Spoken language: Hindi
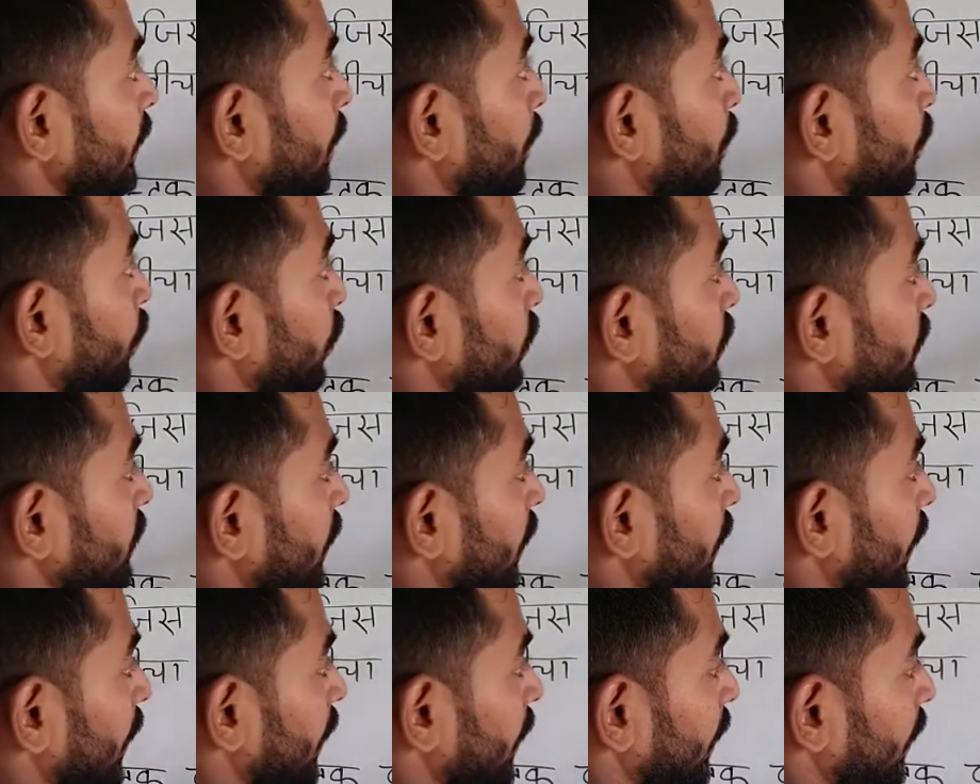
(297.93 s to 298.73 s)
ये
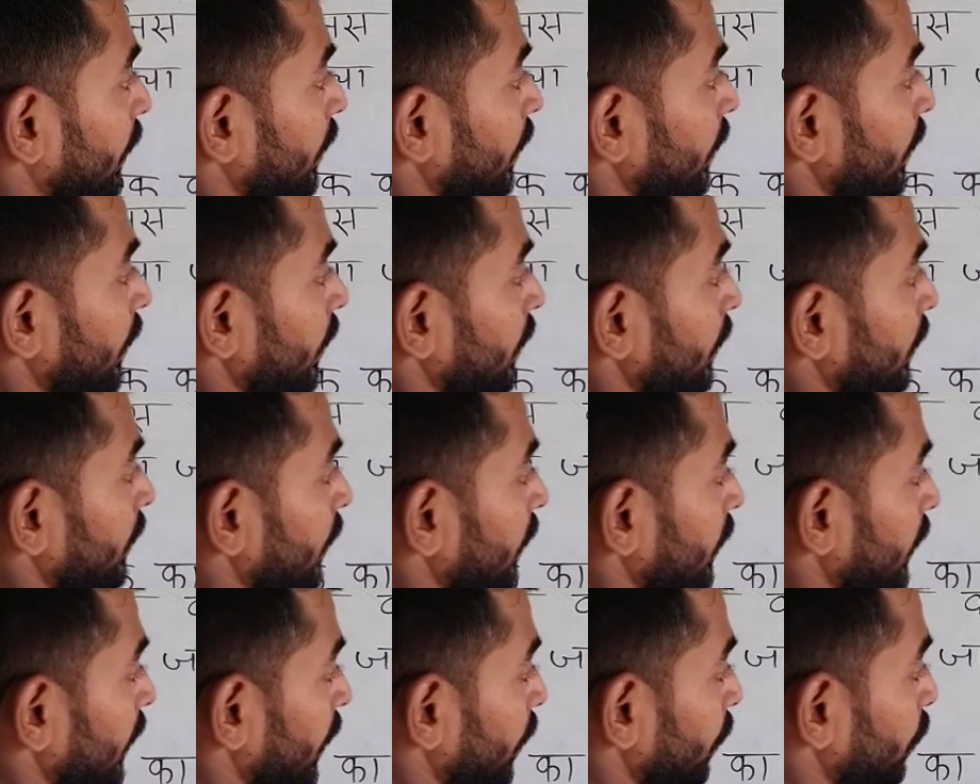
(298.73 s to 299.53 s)
पोर्शन रखें
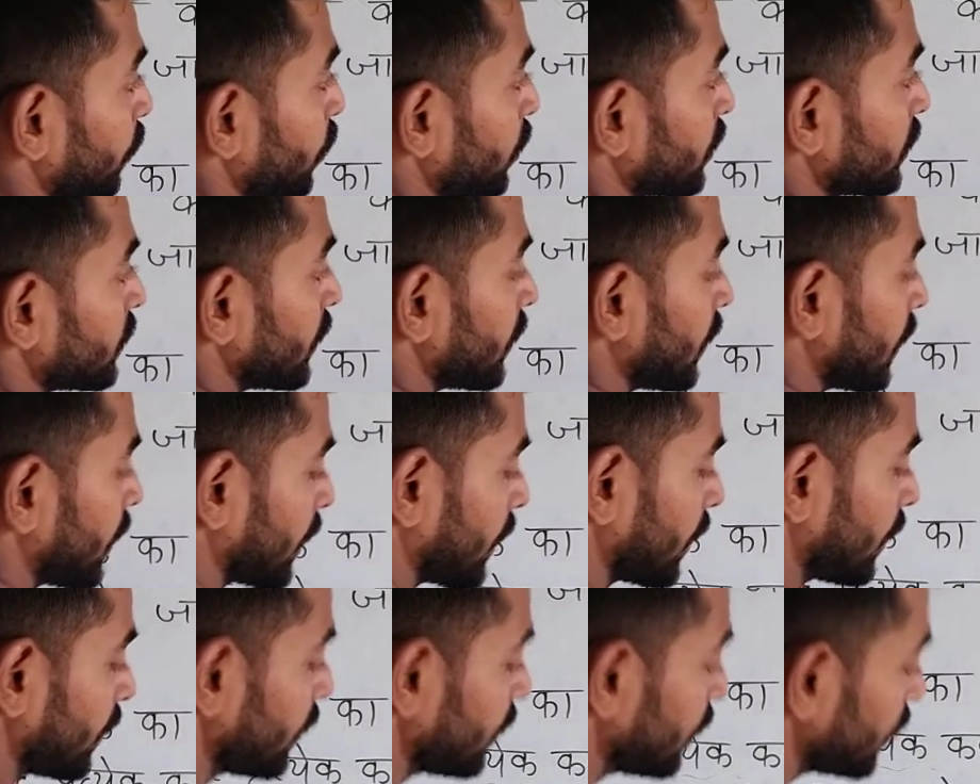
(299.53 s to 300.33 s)
ये ये पोर्शन
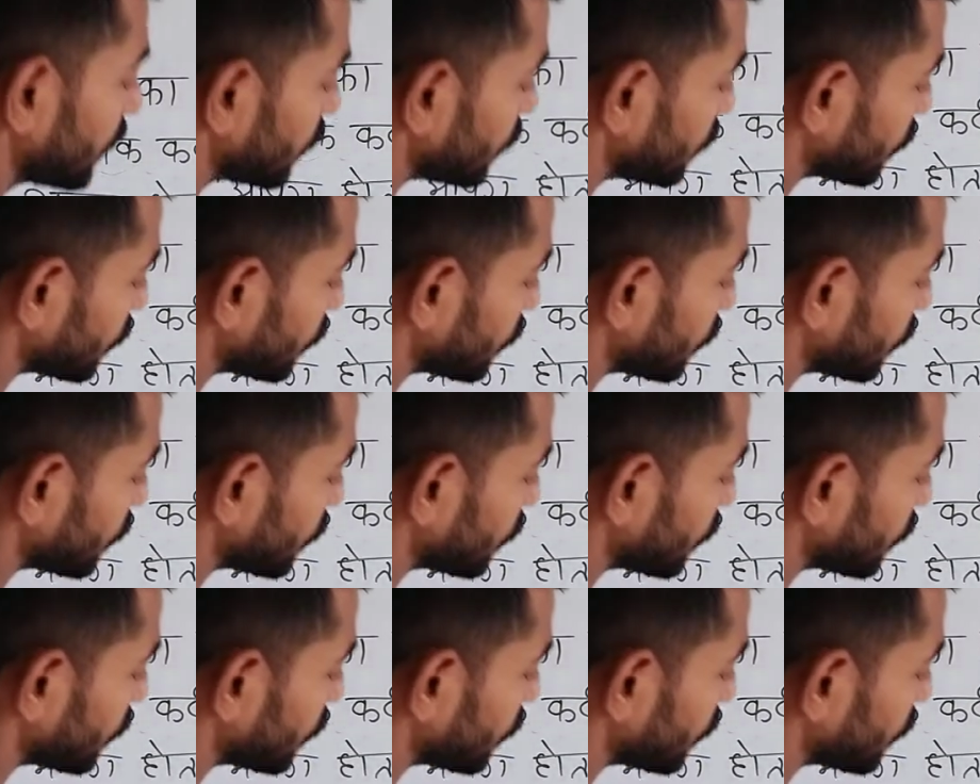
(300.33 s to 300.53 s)
रखें